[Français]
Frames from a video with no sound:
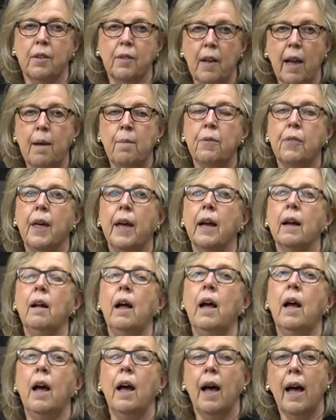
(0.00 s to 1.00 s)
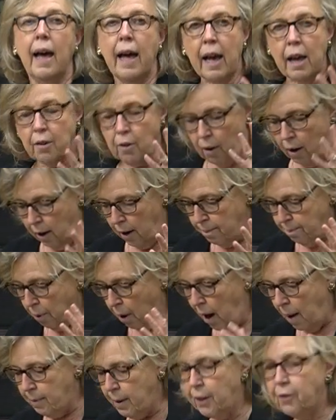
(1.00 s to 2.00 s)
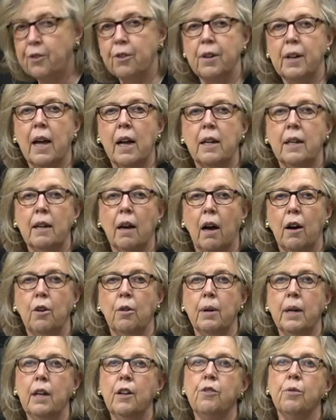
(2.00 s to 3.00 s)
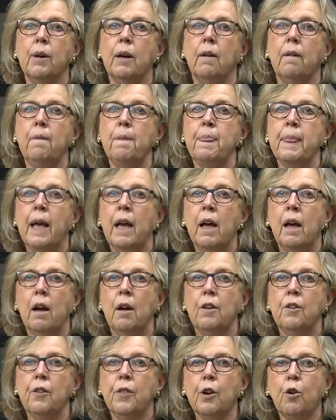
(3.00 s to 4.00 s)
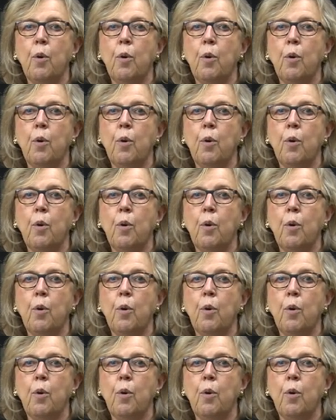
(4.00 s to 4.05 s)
je pense que la République populaire de Chine fait la même chose.